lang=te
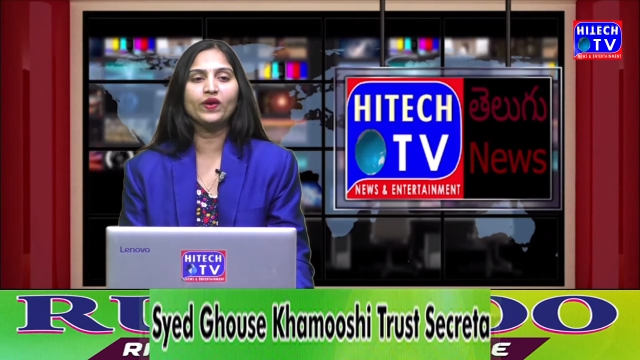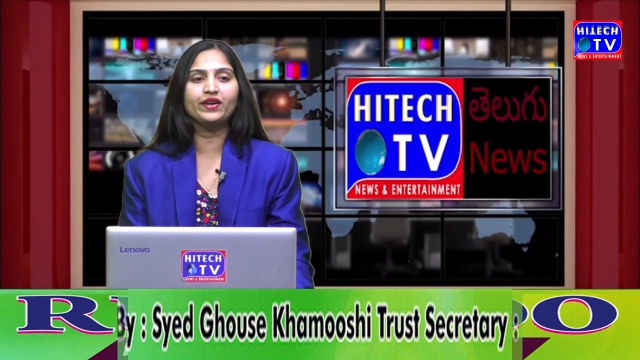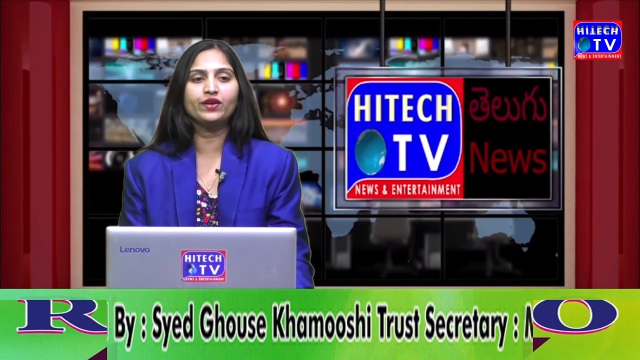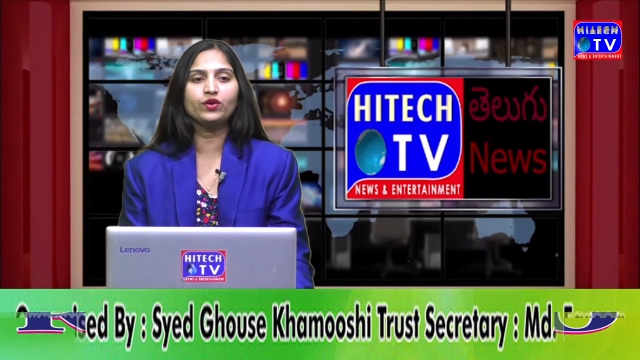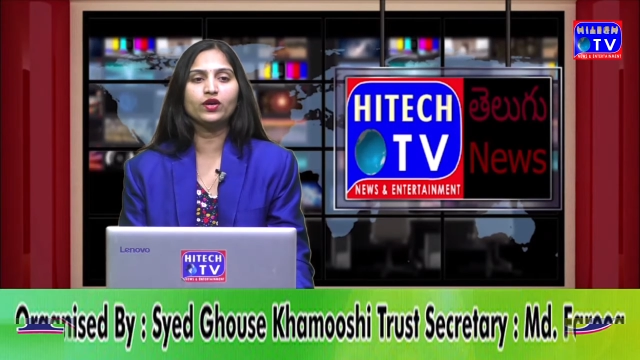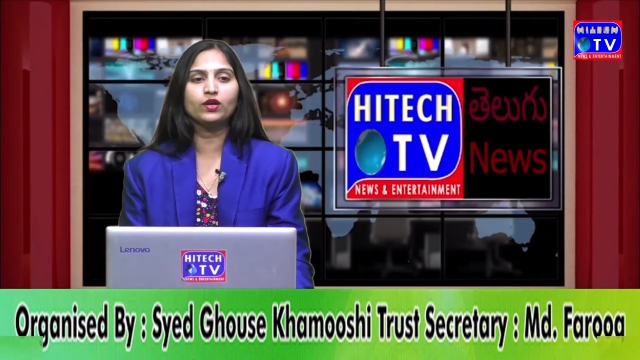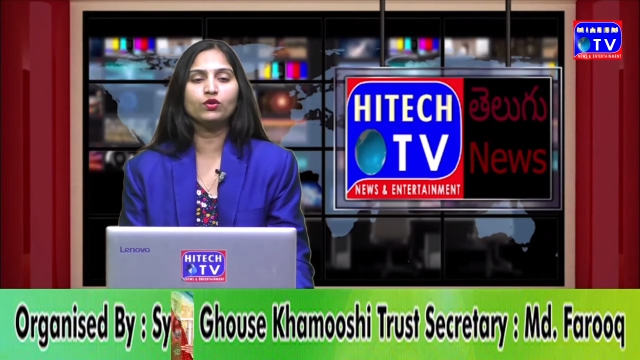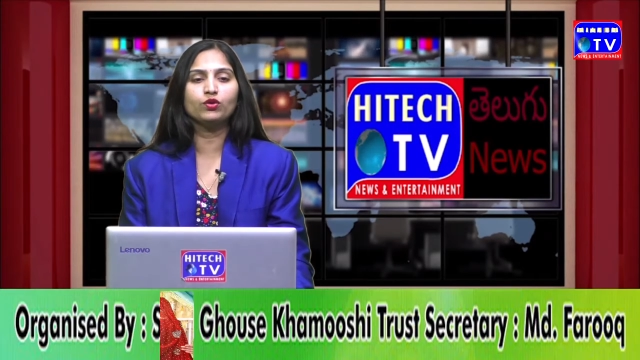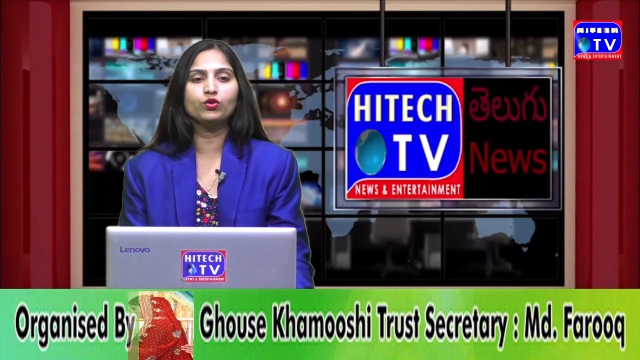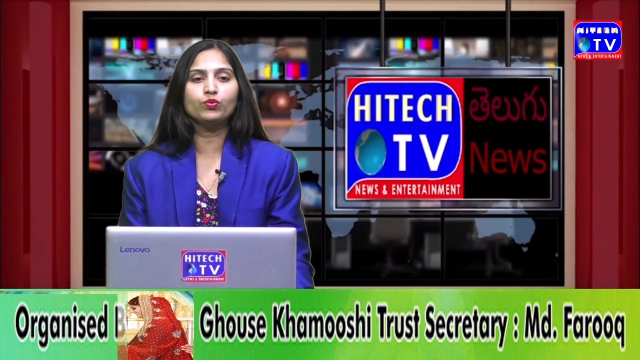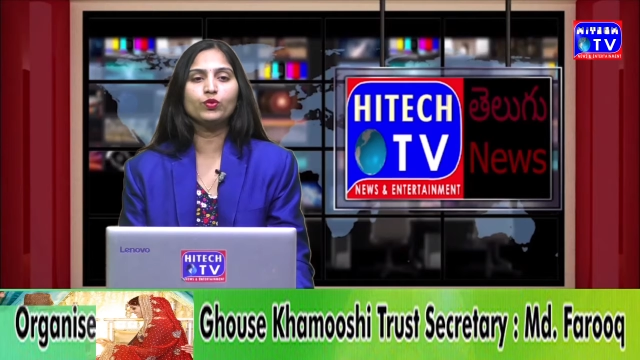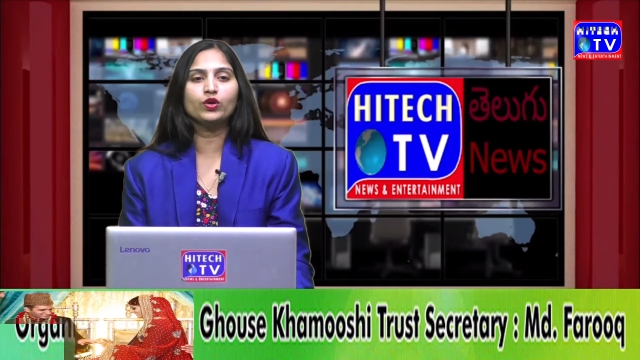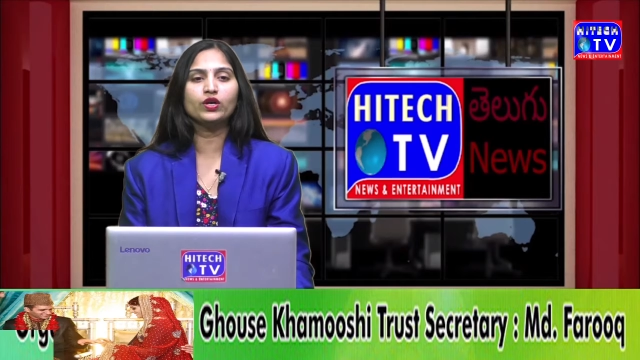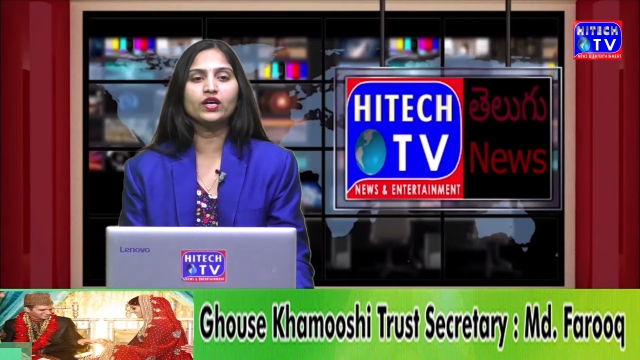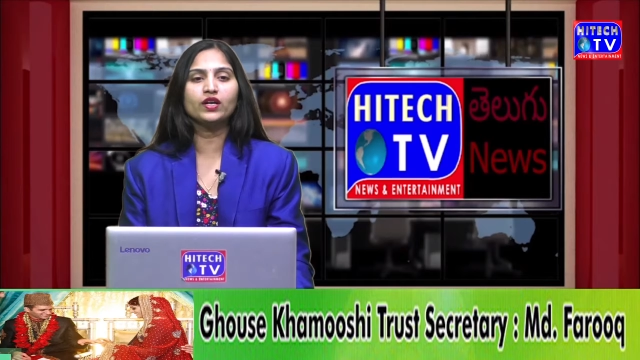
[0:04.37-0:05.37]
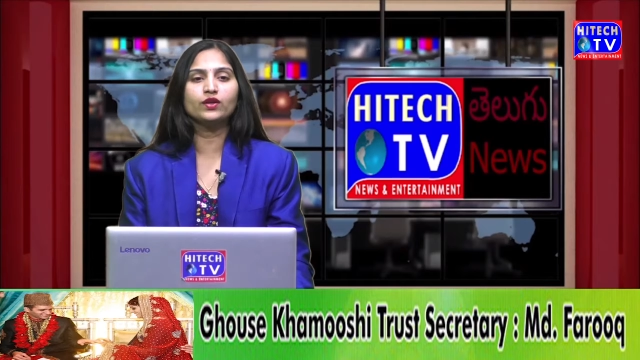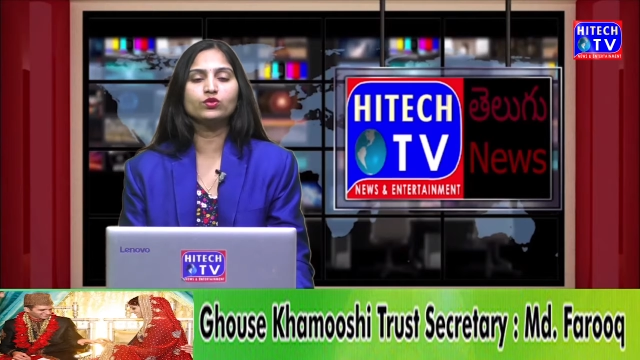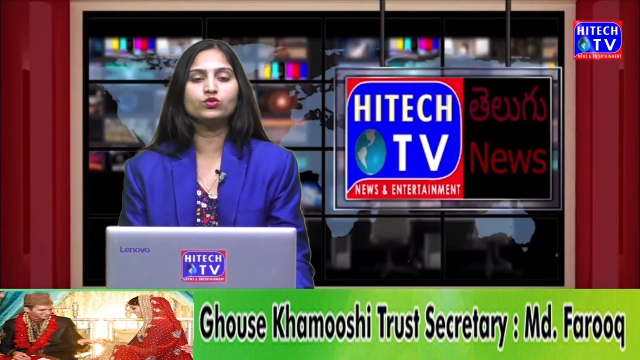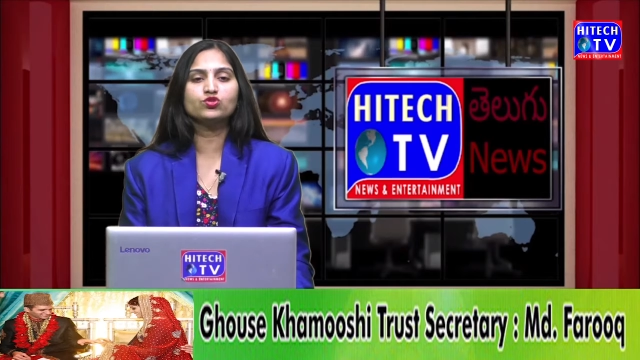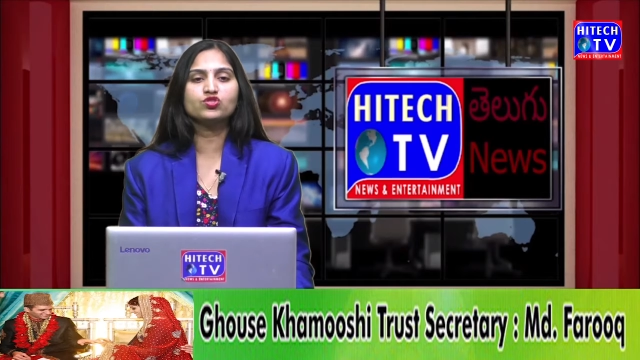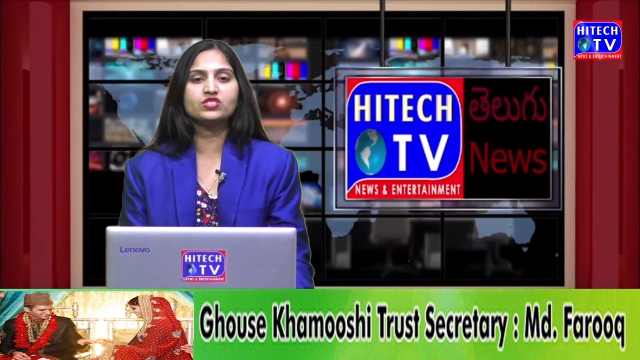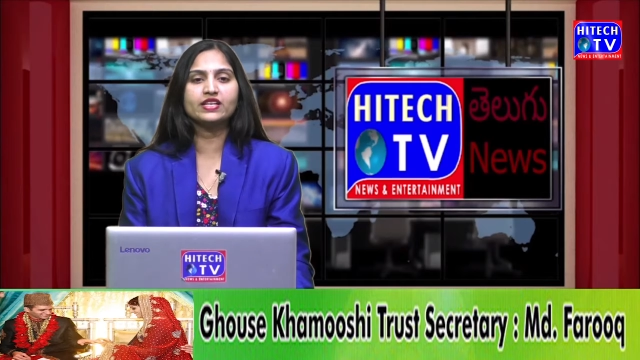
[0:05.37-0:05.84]
వెంట్రుకలను
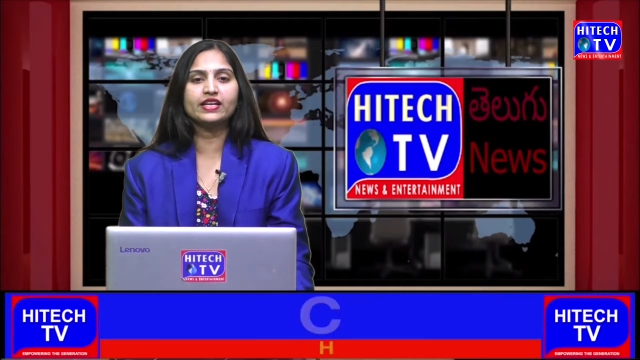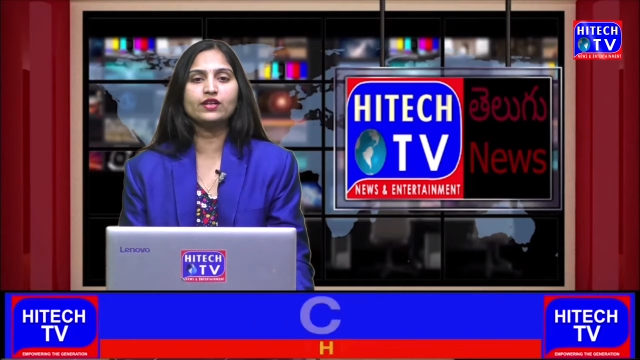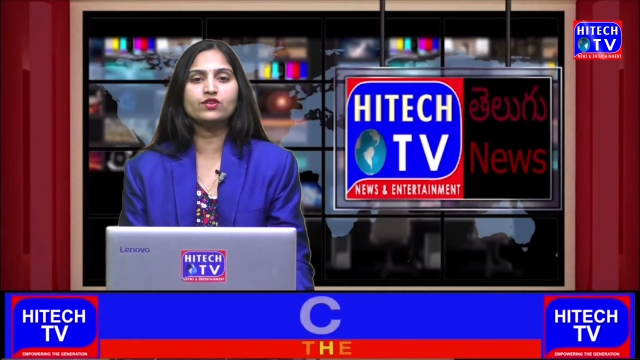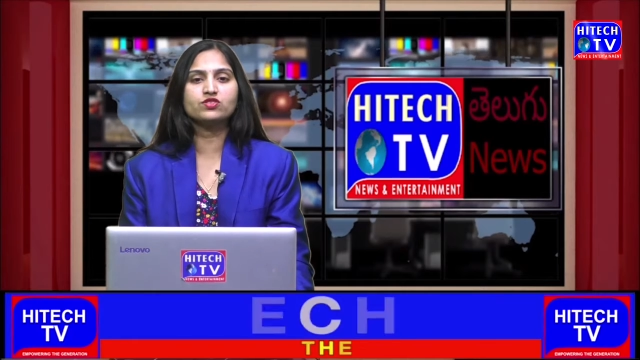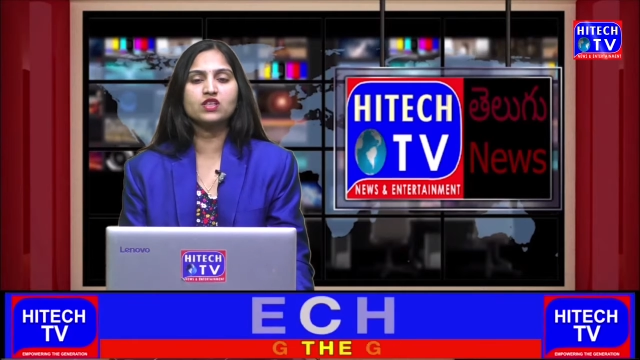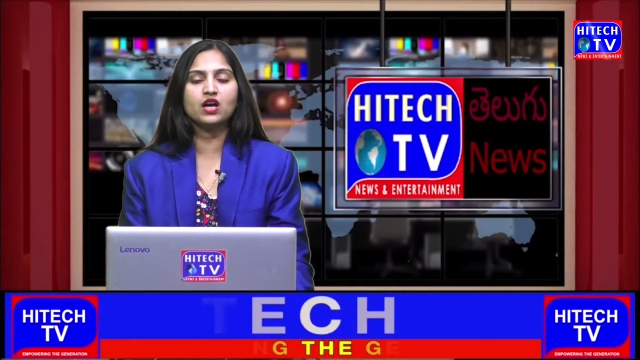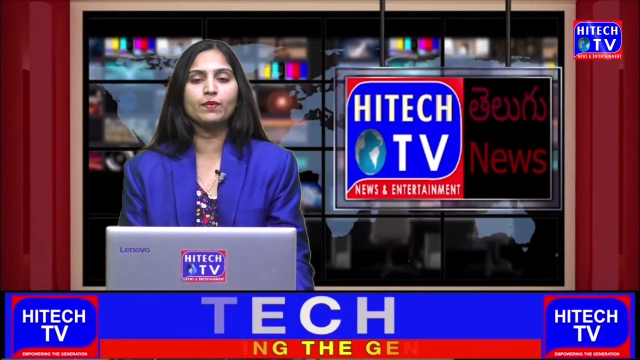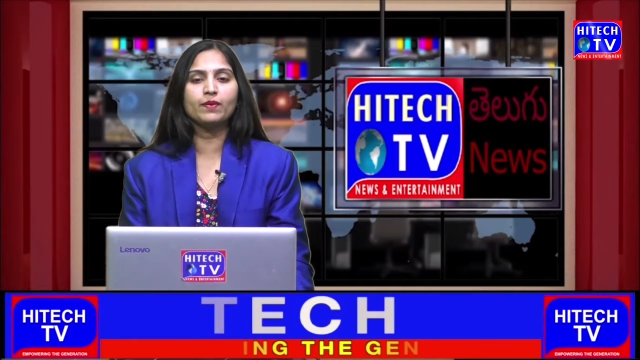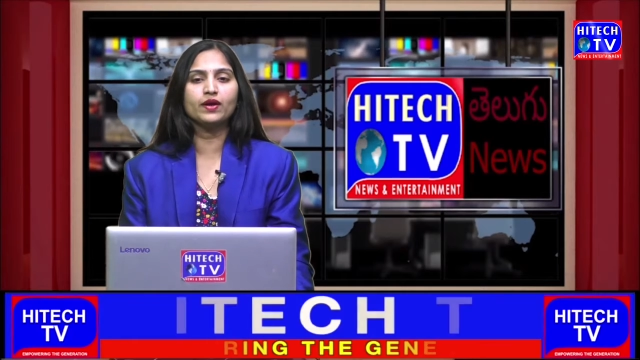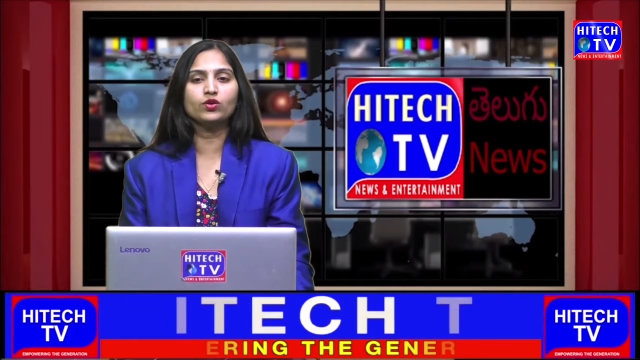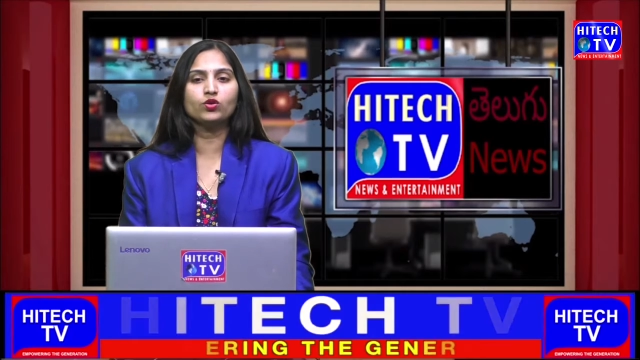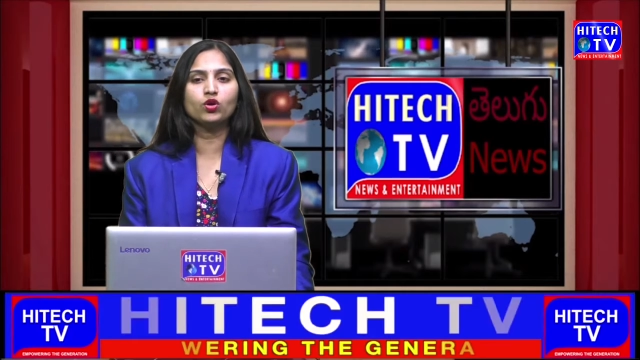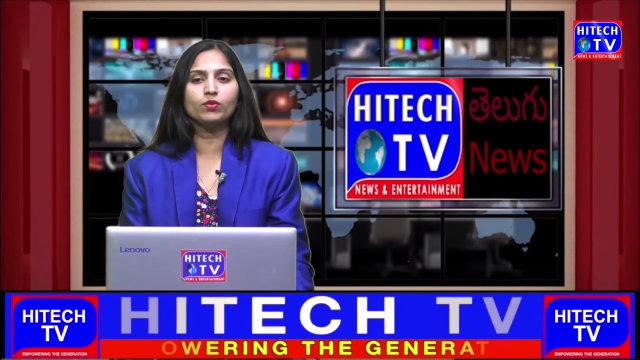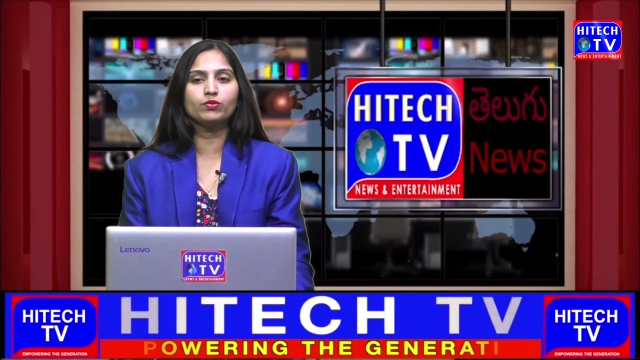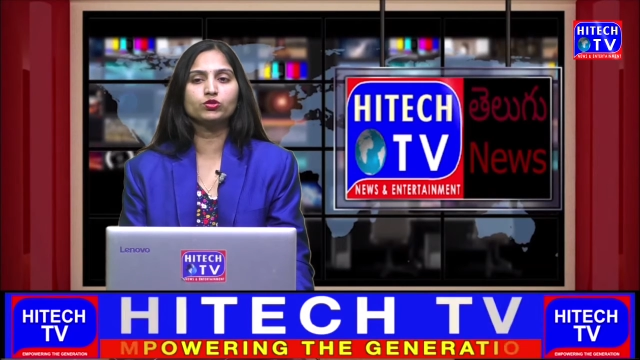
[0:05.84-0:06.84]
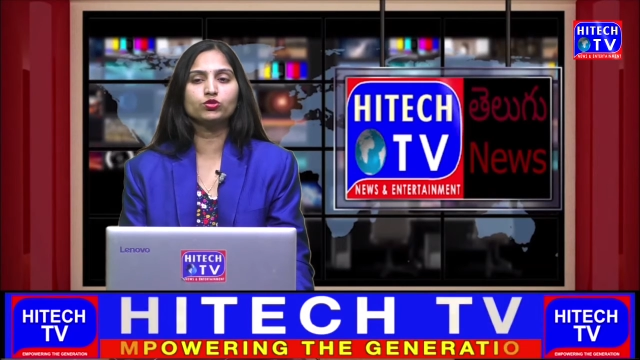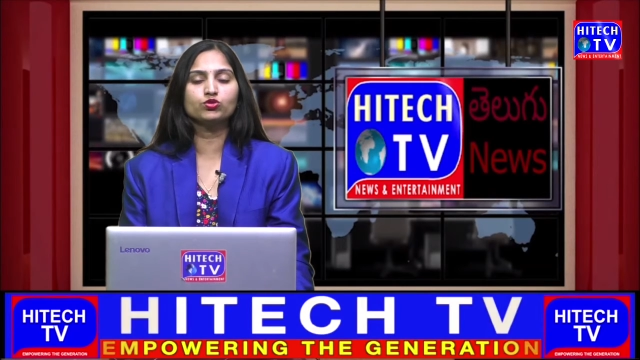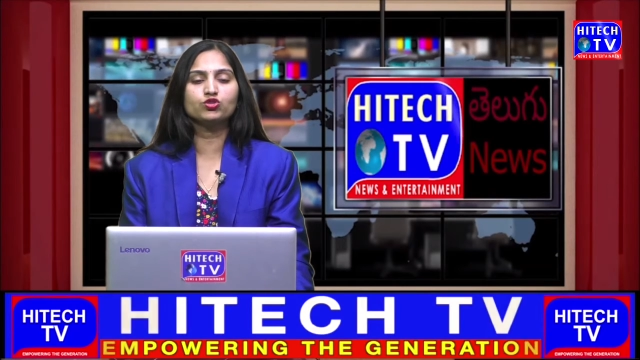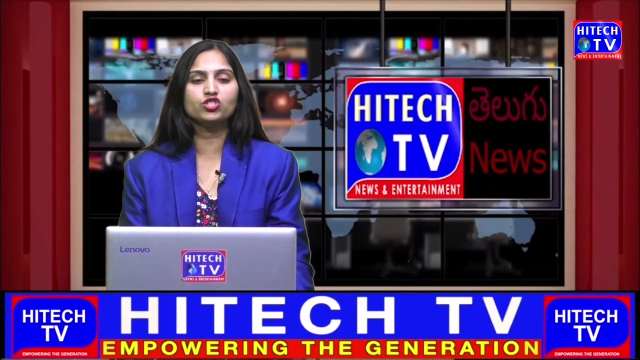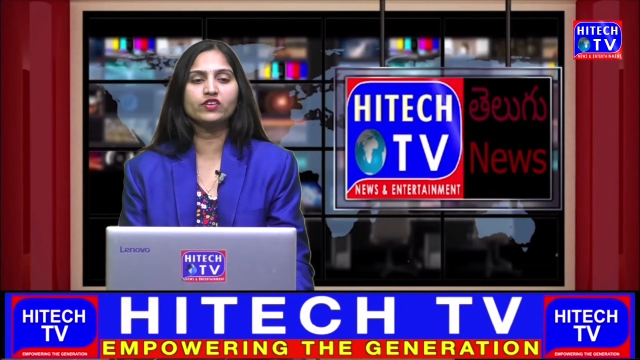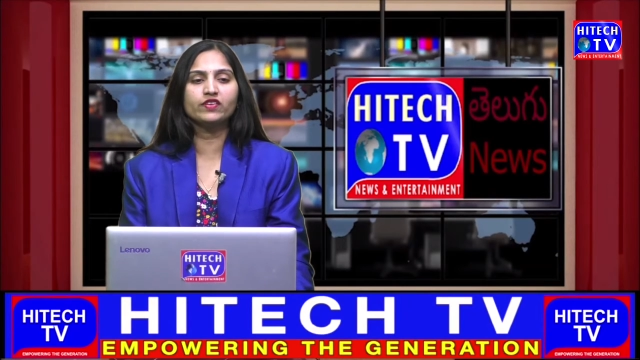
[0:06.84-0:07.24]
బుడగలను స్టీల్ సామాన్లు అమ్ముతూ